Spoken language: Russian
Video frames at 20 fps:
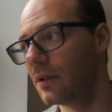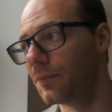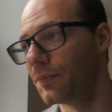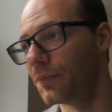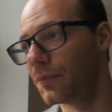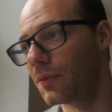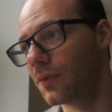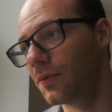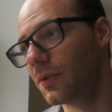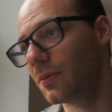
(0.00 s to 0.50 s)

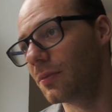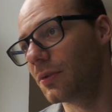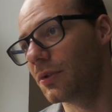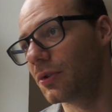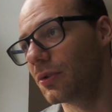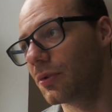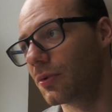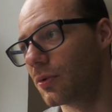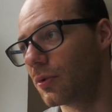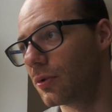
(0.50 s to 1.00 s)
ну, это, видимо,
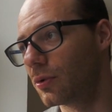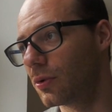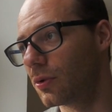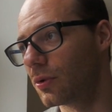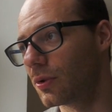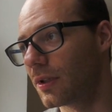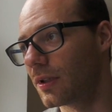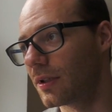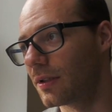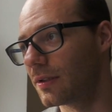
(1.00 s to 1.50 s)
еще
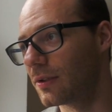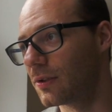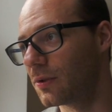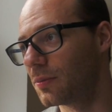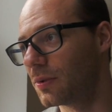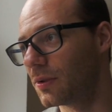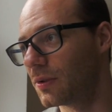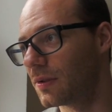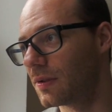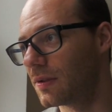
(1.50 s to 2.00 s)
культурная
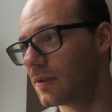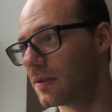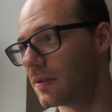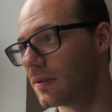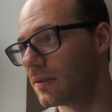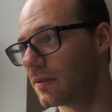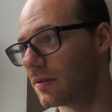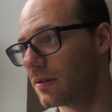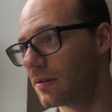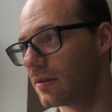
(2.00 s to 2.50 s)

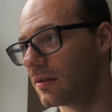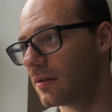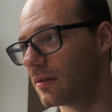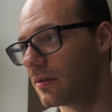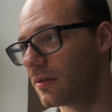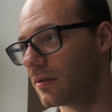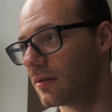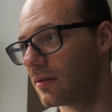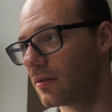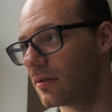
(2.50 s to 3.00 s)
особенность
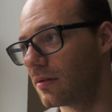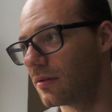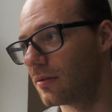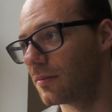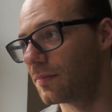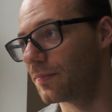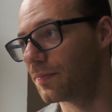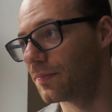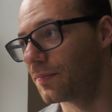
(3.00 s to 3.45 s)
э,